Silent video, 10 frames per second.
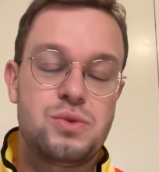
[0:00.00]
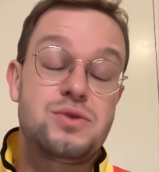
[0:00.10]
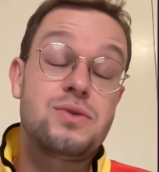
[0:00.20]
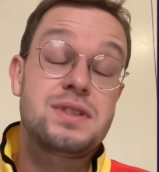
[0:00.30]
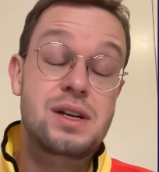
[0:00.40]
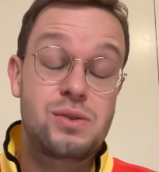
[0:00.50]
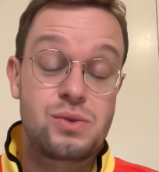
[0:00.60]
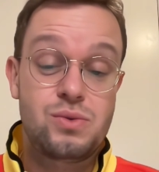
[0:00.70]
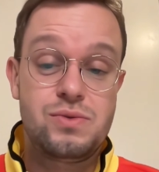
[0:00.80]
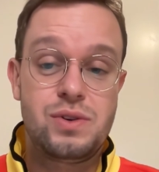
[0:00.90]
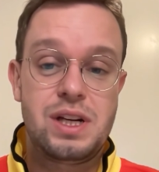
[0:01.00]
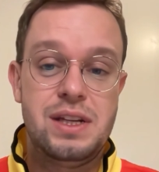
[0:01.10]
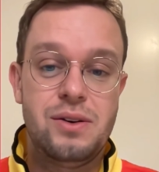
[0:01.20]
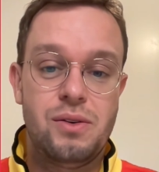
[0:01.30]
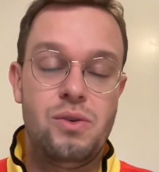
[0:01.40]
de 150 nouveaux
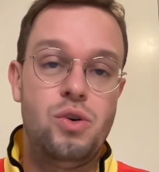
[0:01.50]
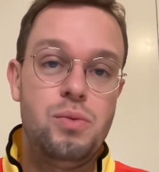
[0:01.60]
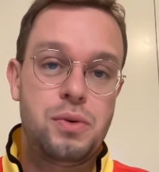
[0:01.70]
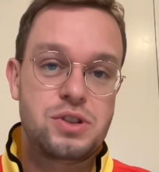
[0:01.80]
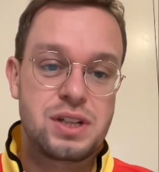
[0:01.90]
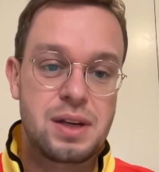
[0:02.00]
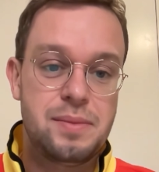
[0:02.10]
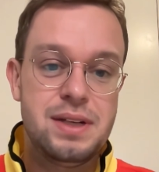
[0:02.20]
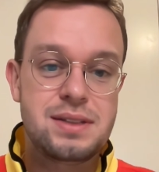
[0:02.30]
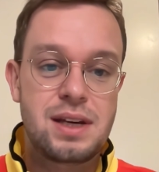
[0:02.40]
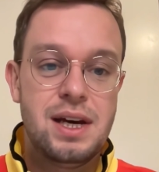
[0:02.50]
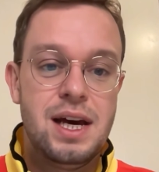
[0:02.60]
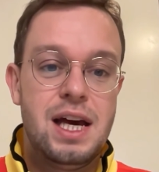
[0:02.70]
clients au prochain trimestre,